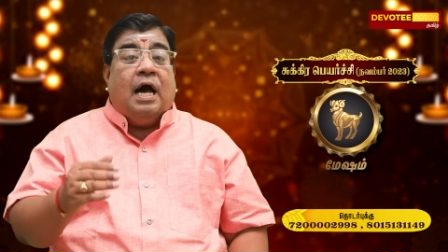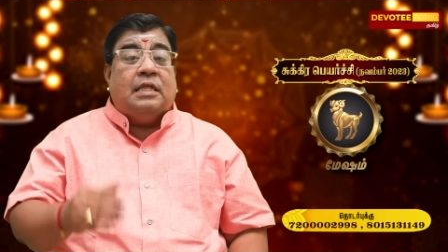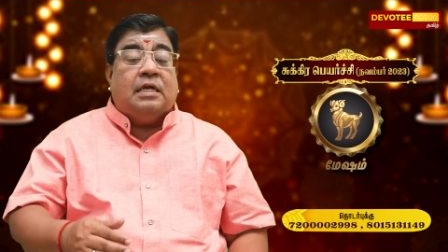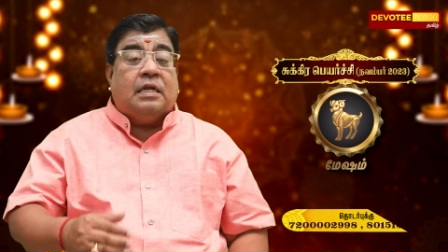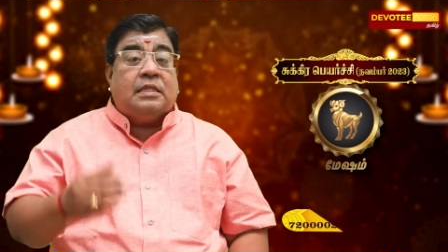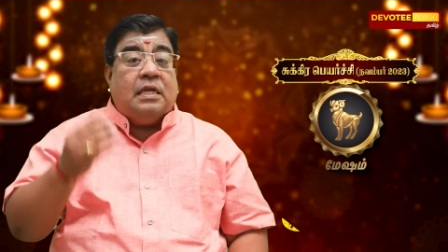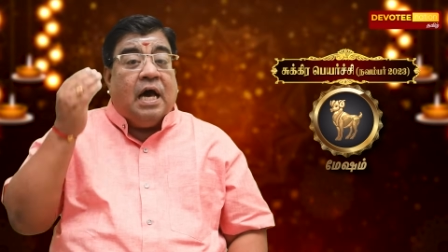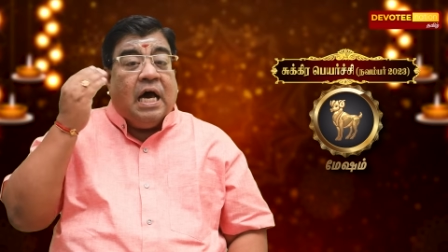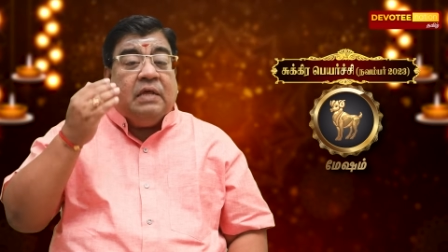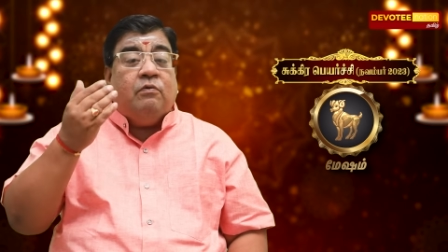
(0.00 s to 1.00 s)
அந்த இடத்துல
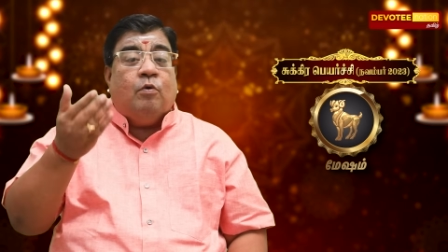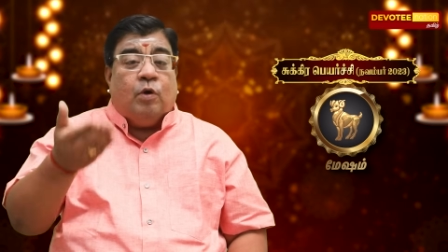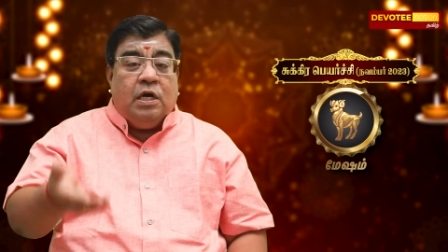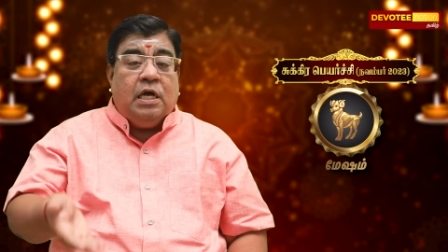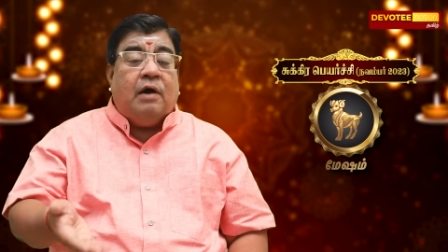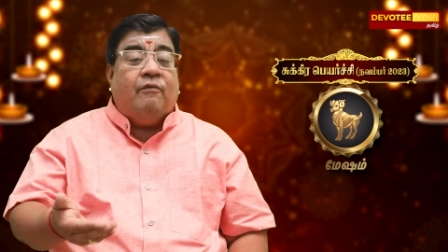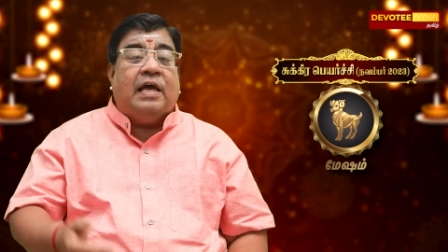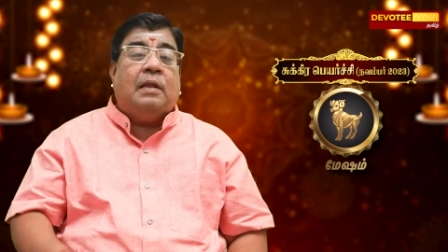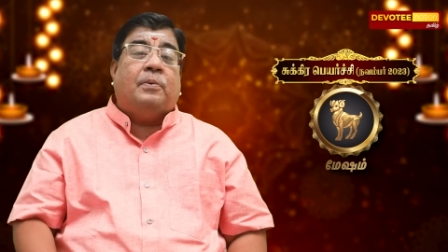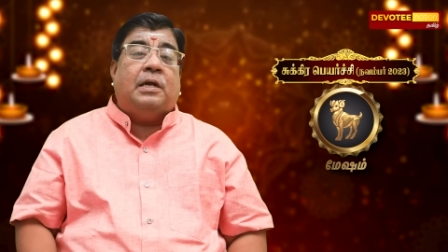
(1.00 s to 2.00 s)
அறிவு ஒழுங்காக
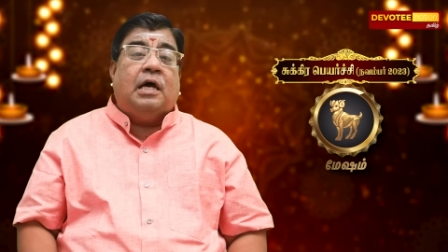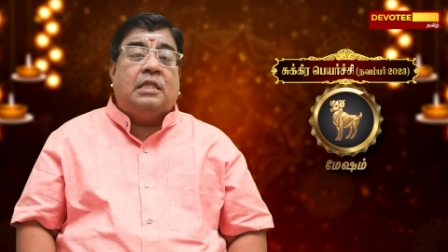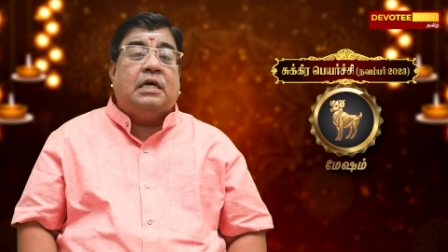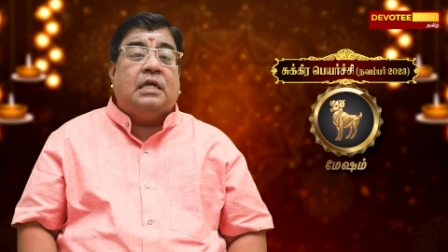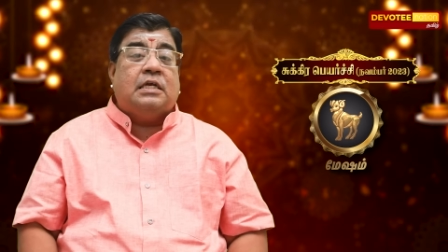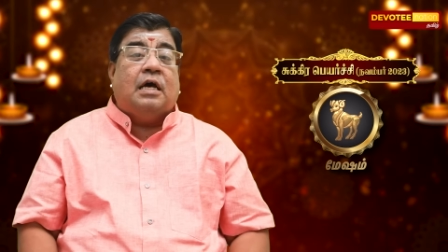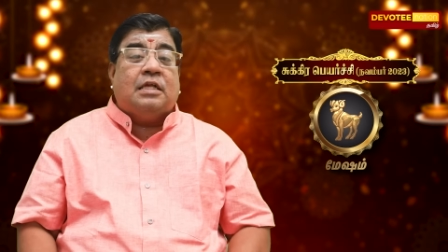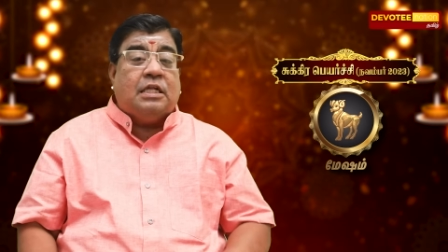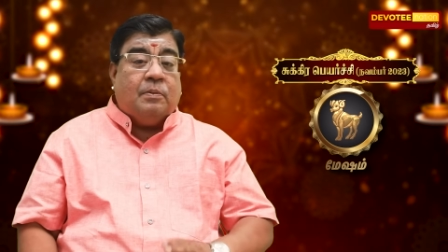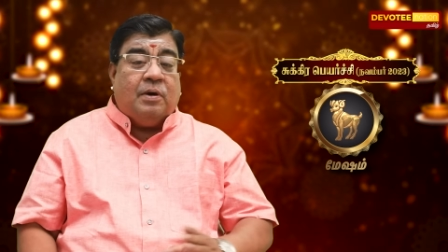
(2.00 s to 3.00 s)
வேலை
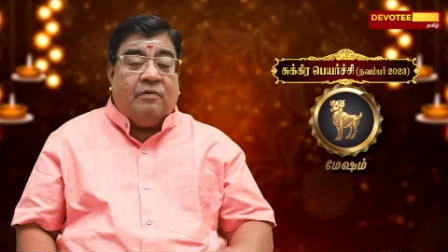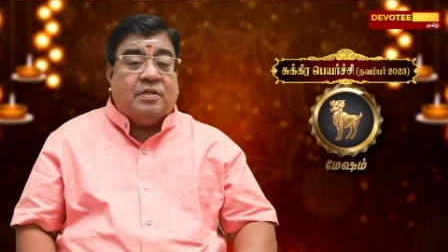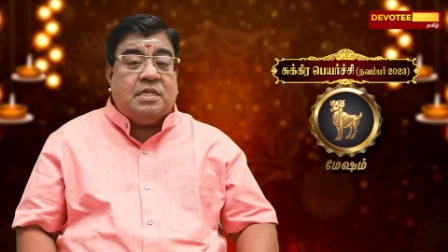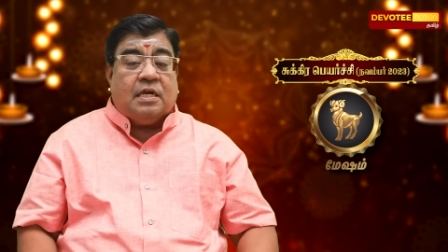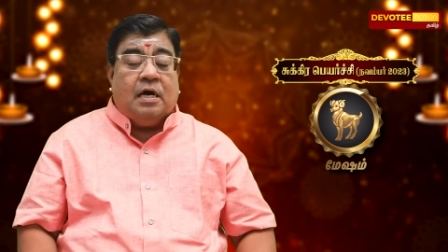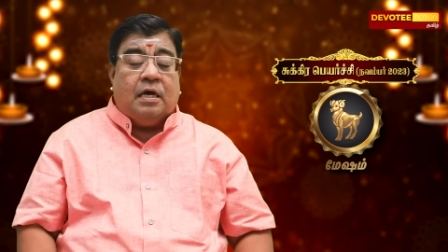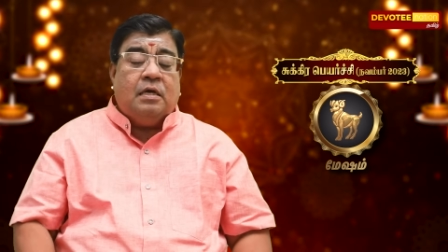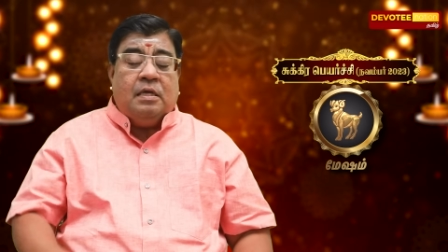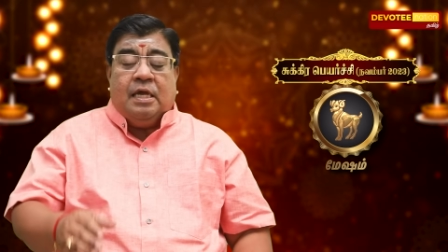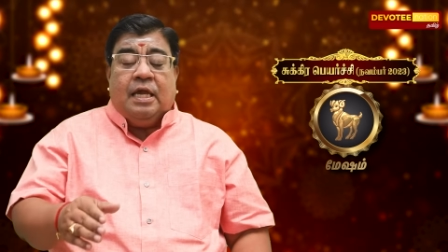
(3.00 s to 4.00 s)
பண்ணாதுங்கிறதுக்காக அந்த மாதிரி வச்சுருக்காங்க
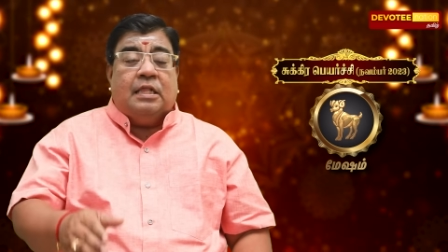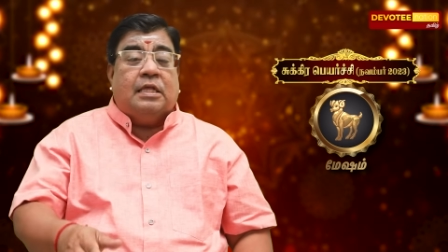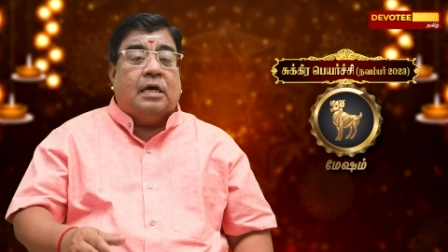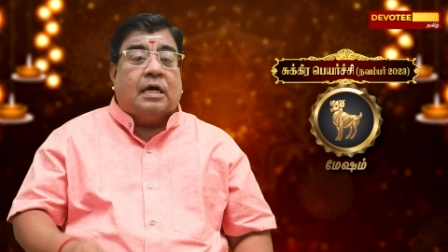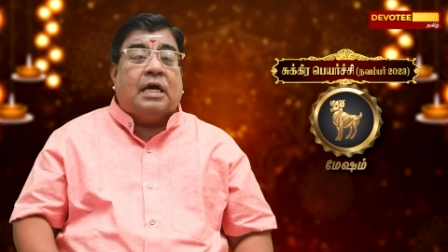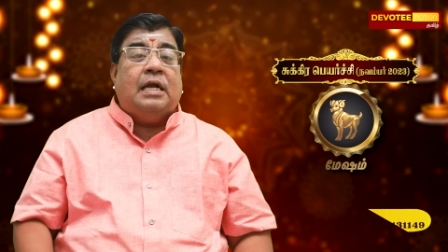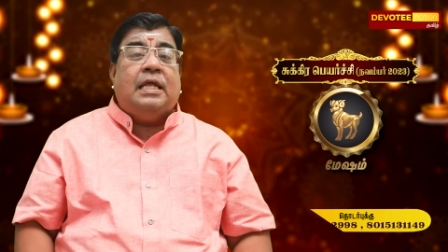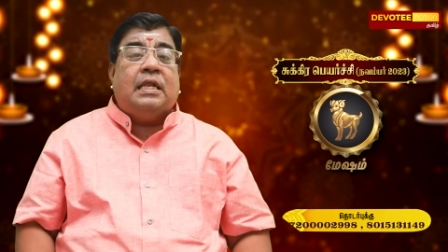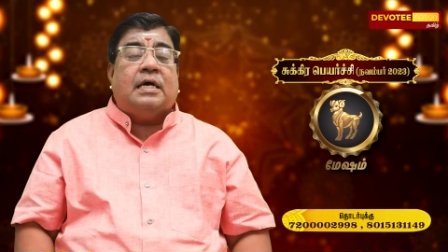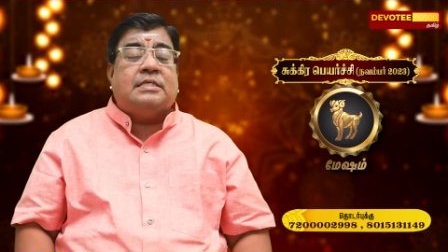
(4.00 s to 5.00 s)
இந்த
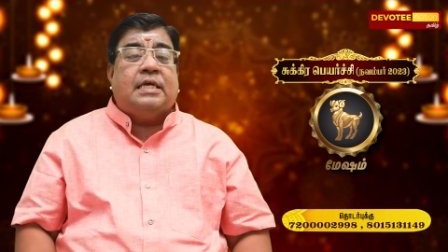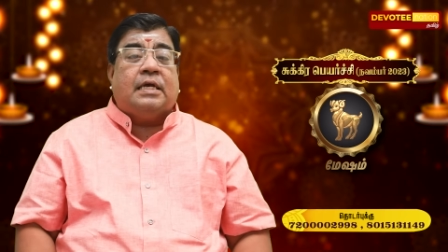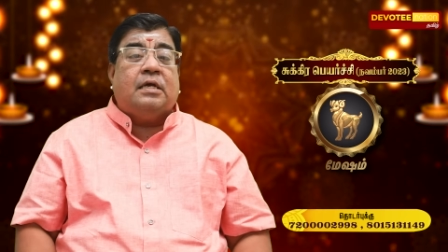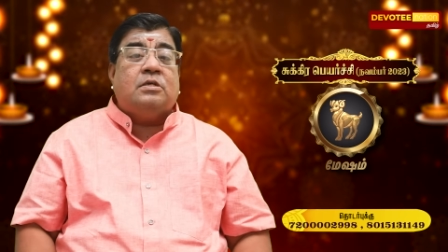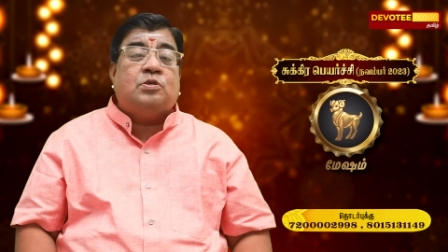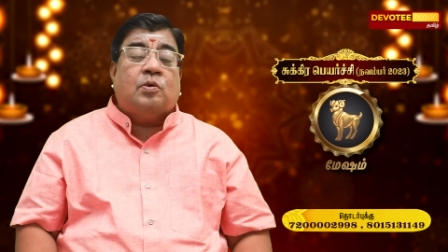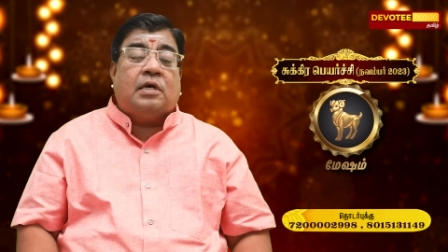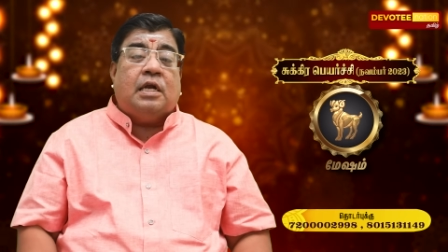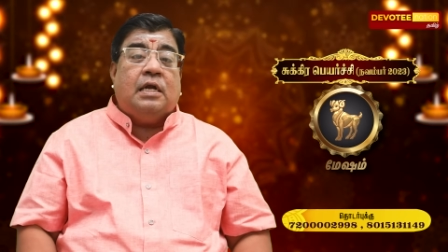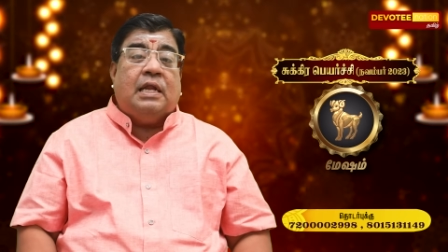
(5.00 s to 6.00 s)
கன்னிராசிக்கு
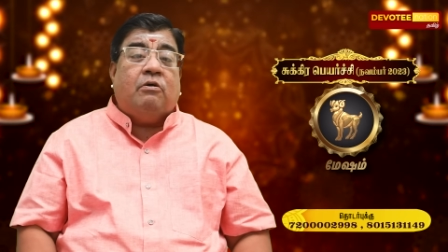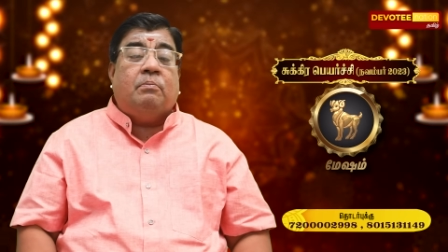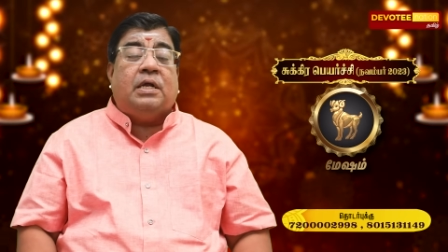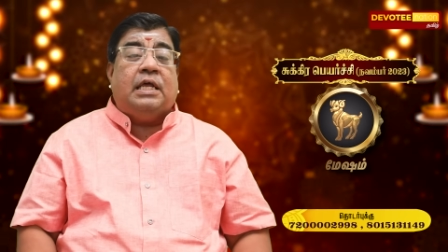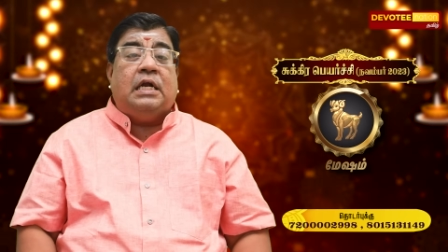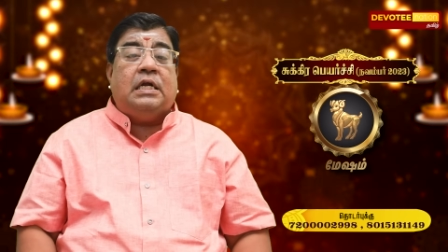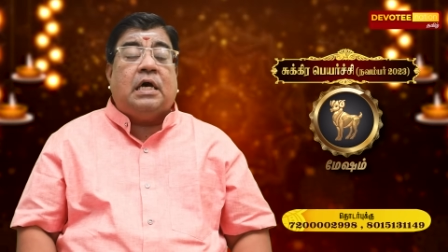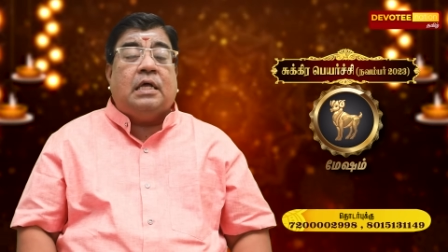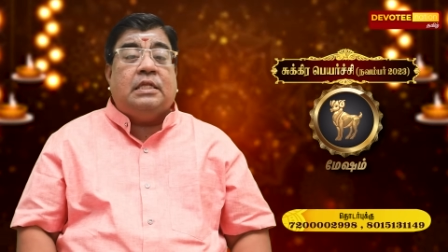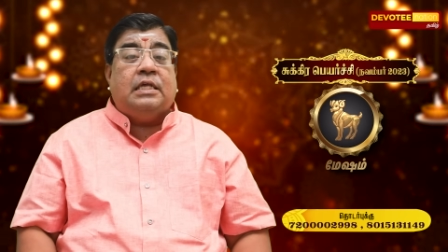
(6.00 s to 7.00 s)
சுக்கரன் நவம்பர்
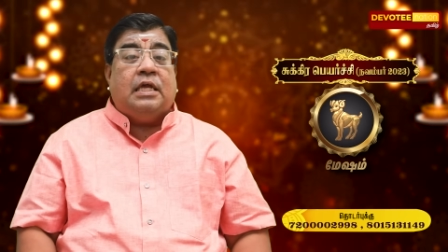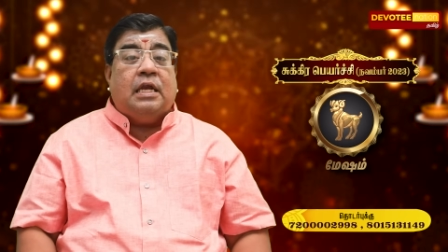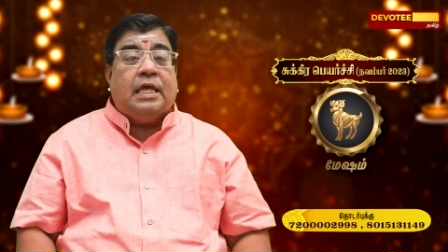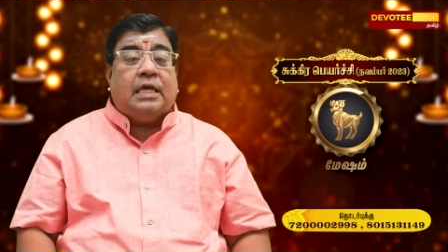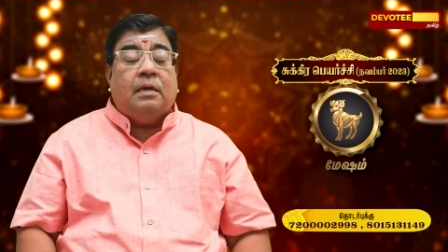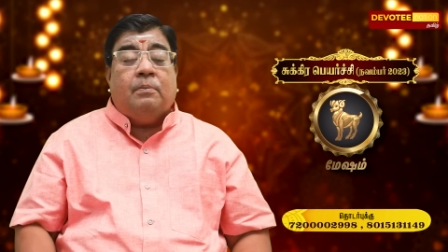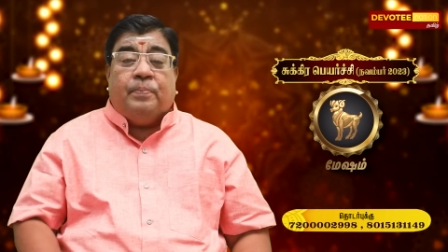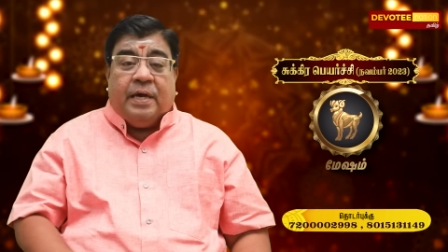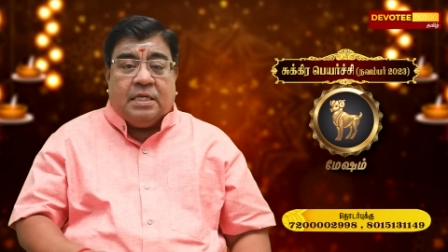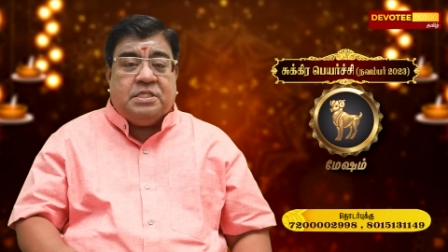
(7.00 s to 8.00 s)
இரண்டாம் தேதி அன்னைக்கு
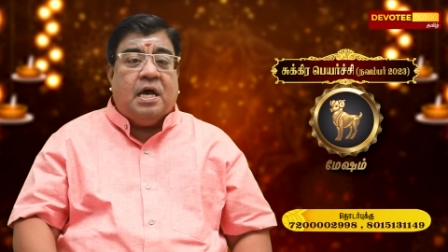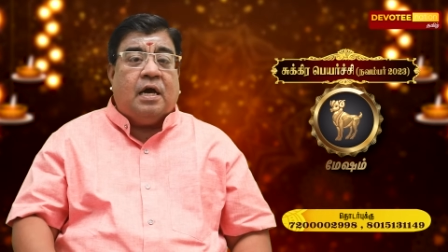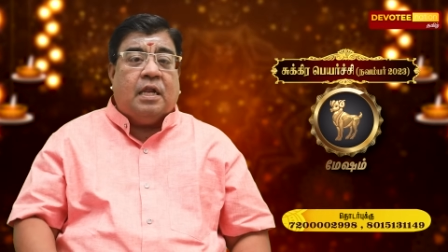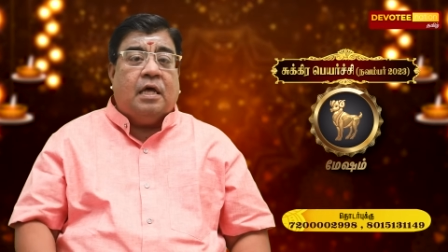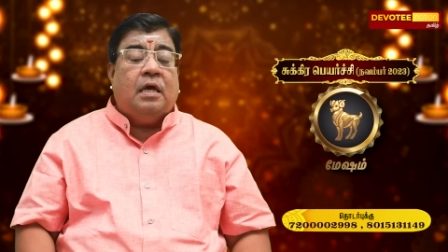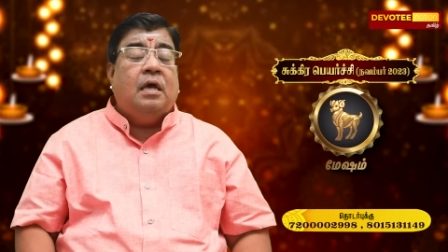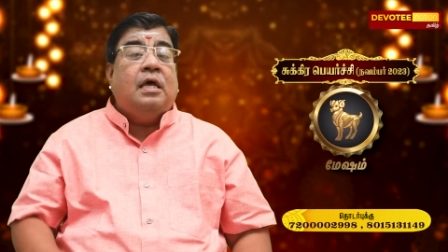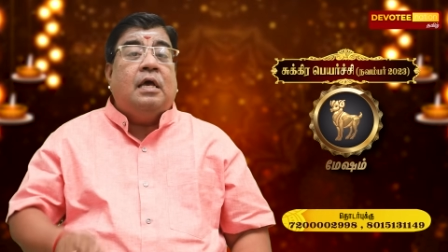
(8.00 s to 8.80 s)
பயிற்சி ஆகிறாரு